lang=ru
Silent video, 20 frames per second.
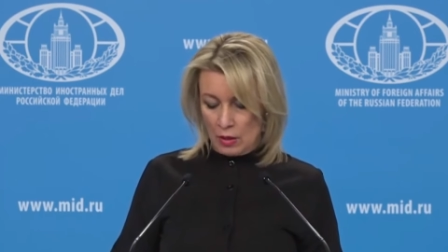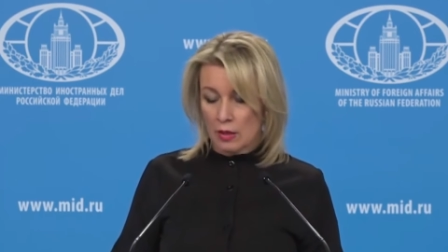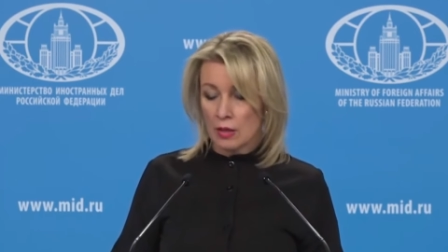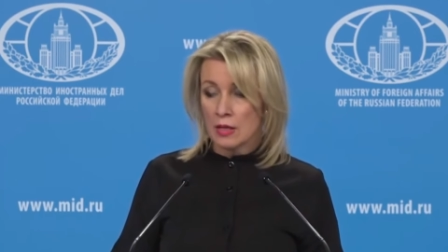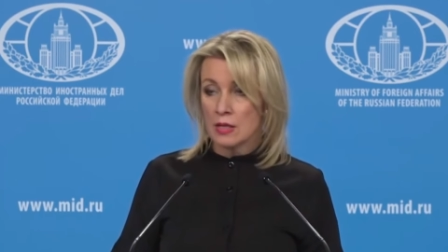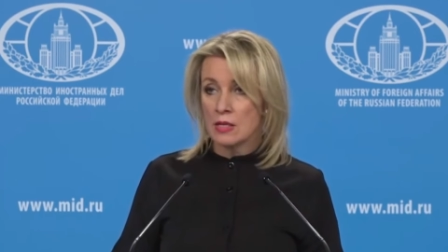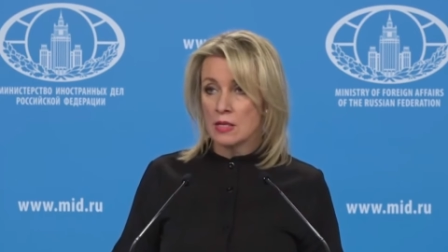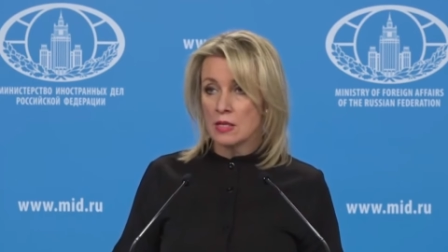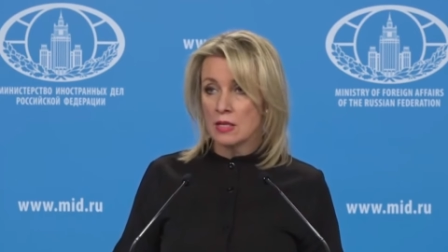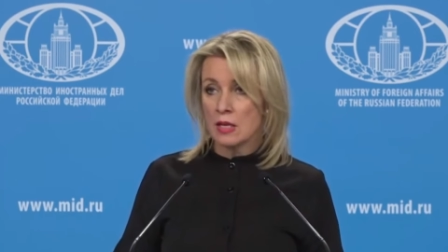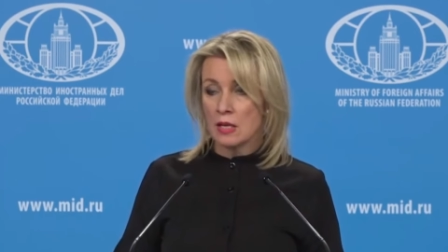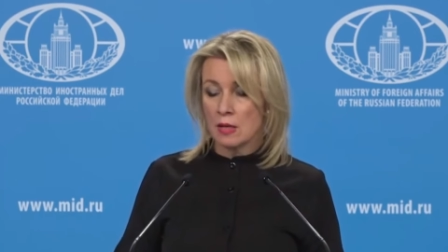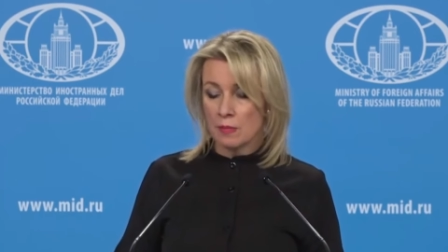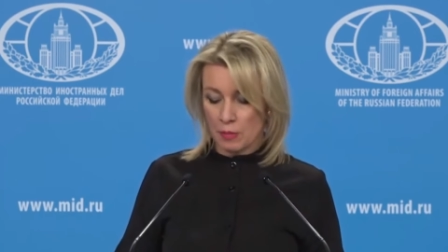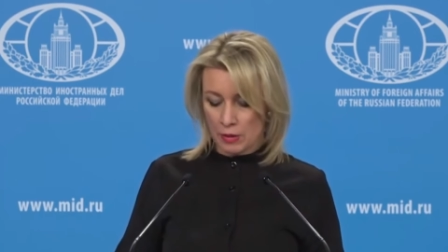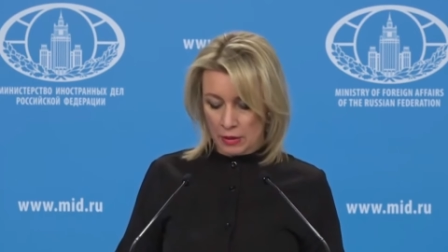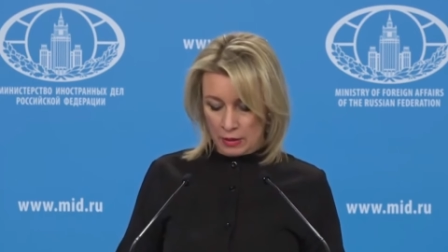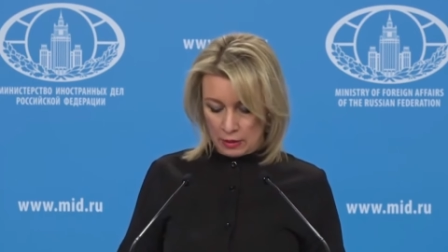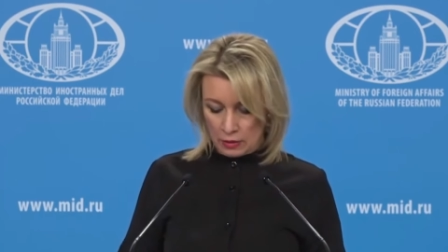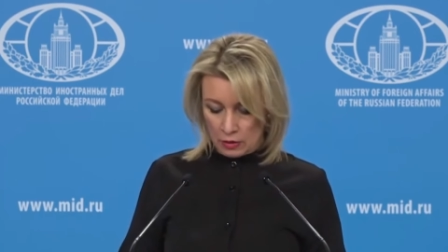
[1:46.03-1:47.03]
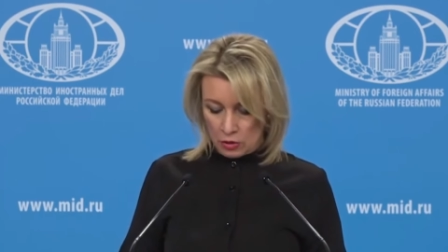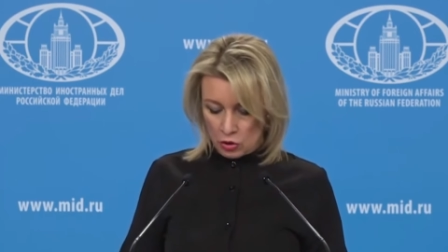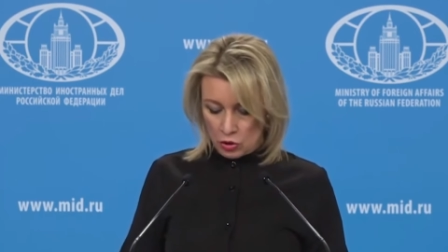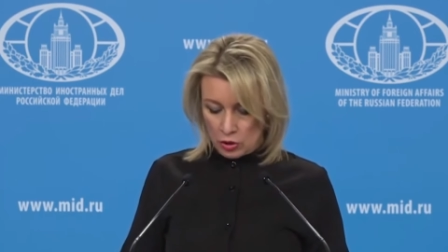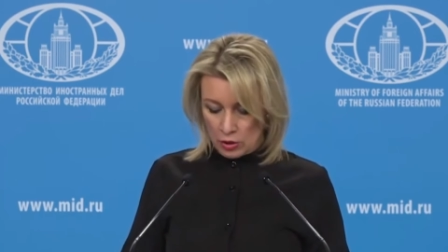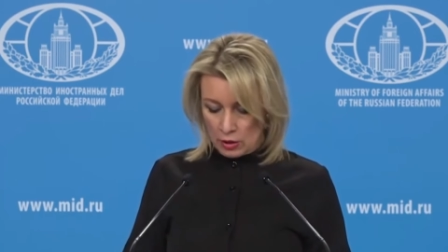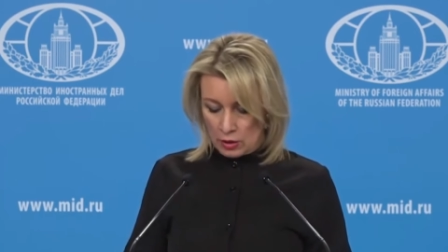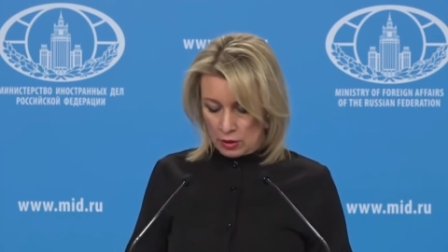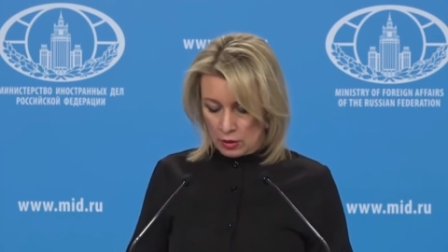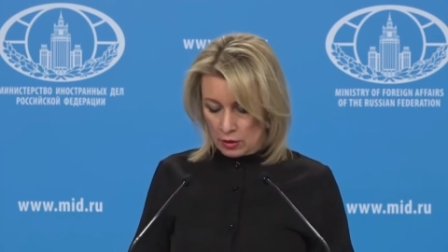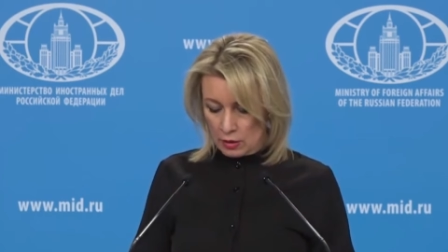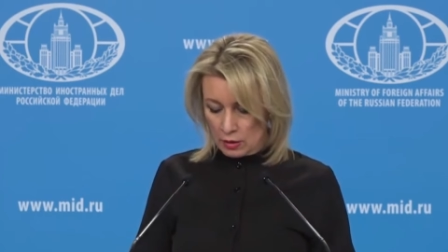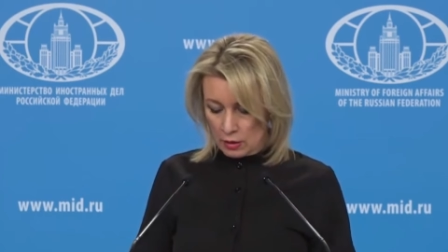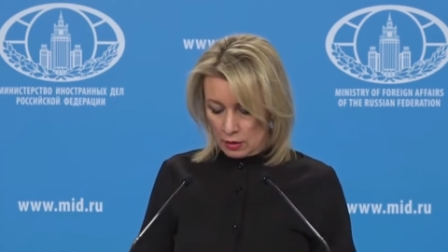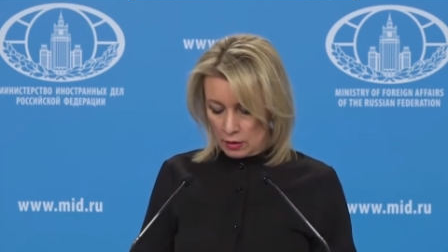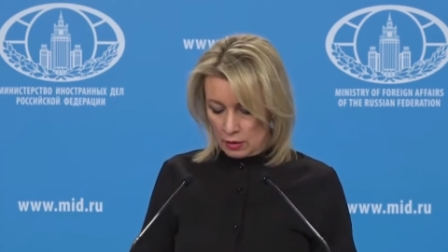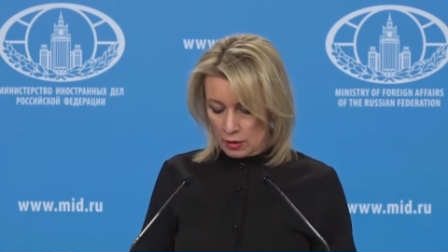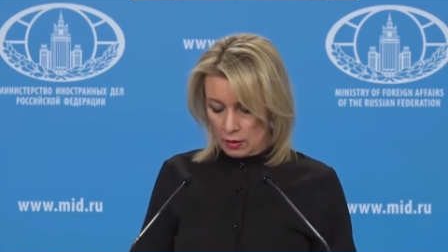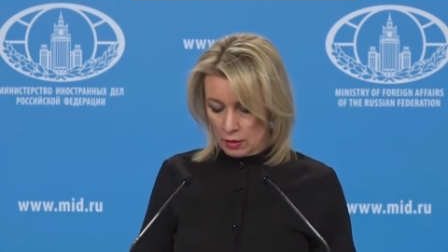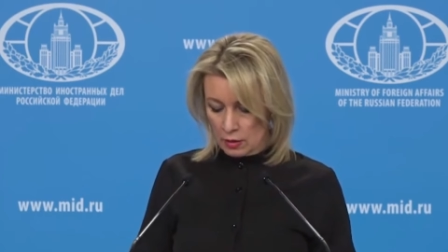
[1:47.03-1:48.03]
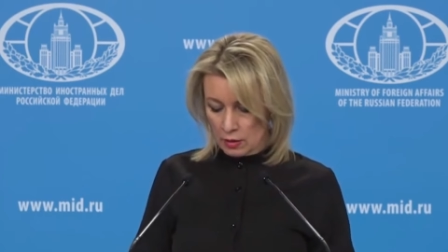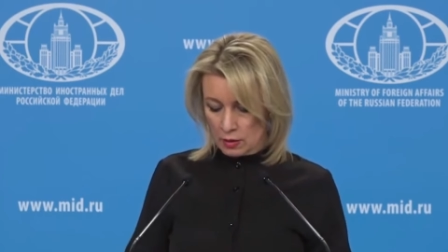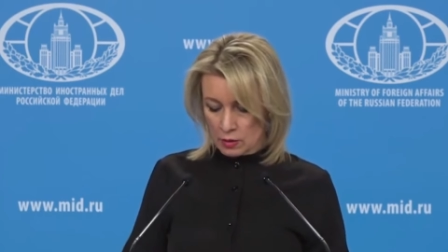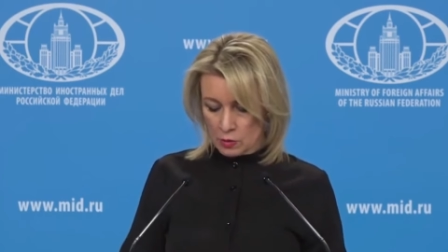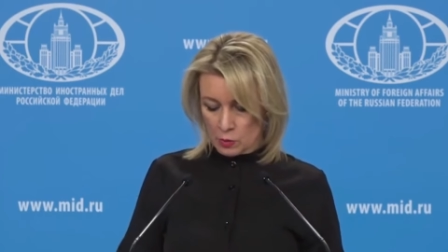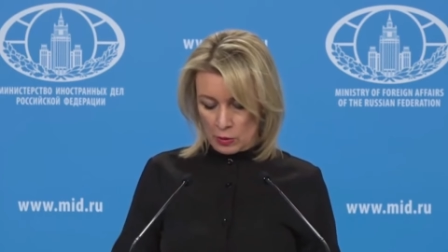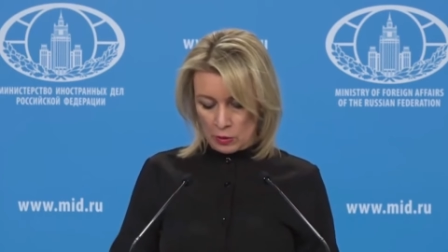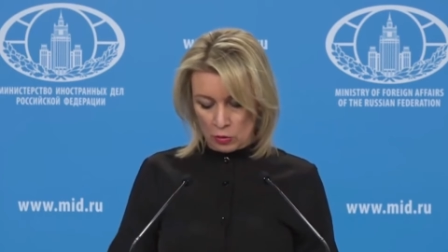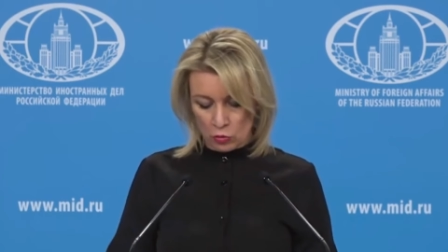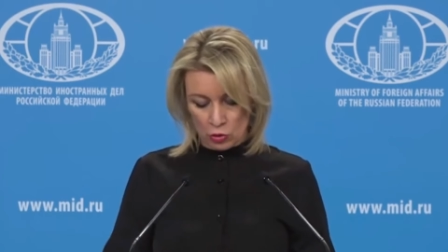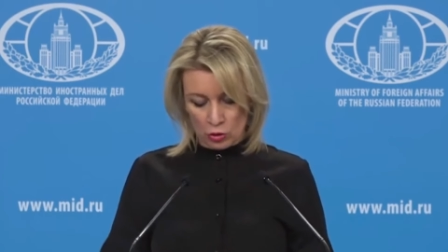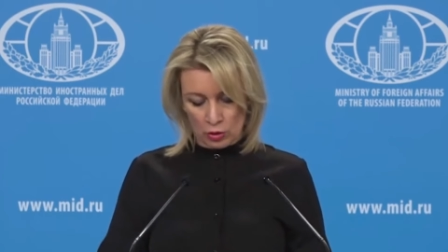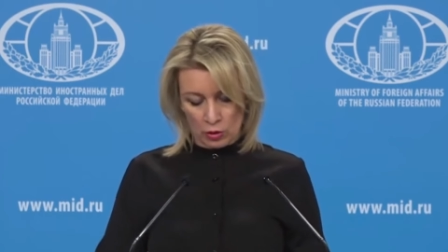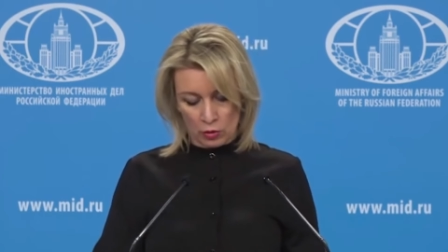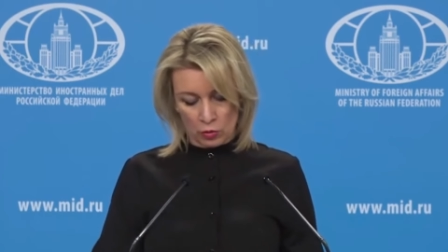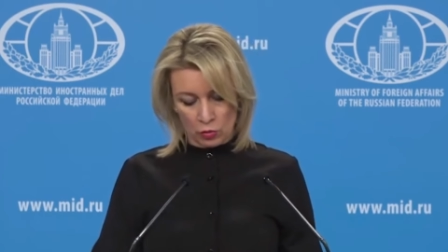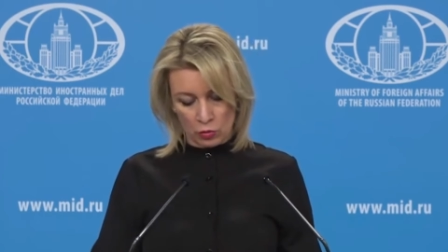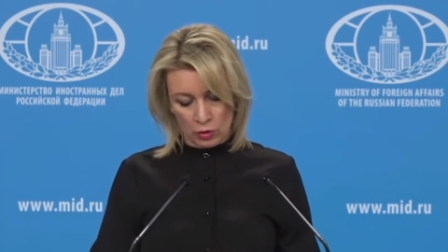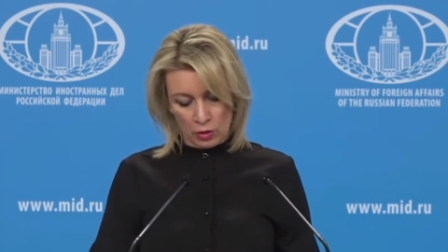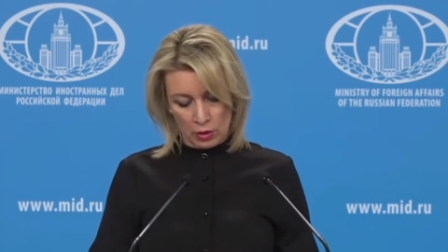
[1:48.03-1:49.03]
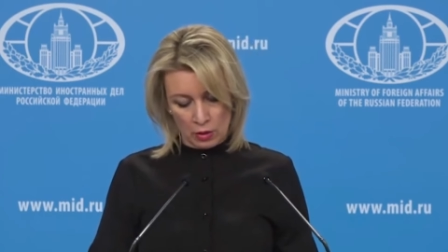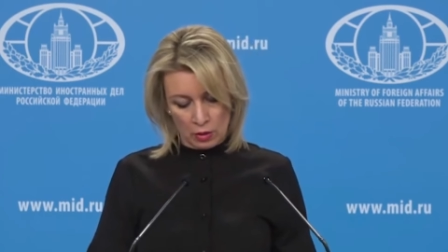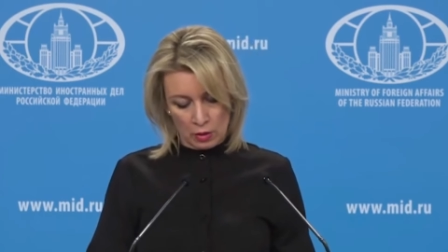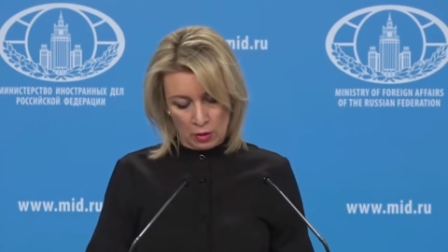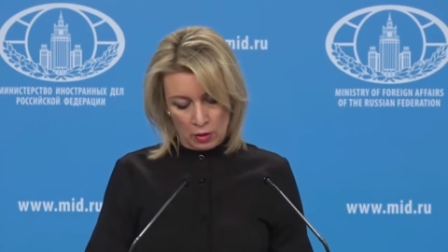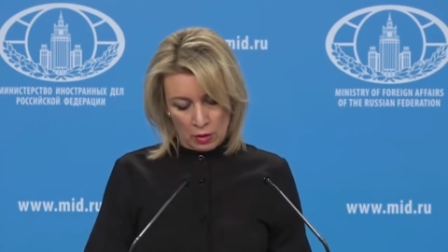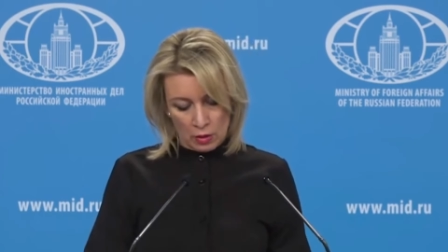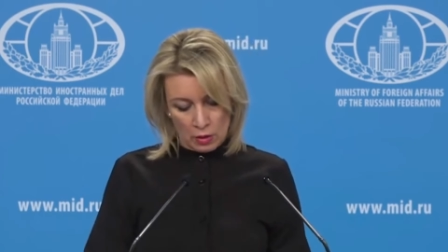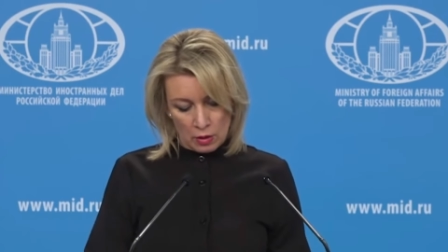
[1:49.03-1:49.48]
российские пограничники и так расположены на юге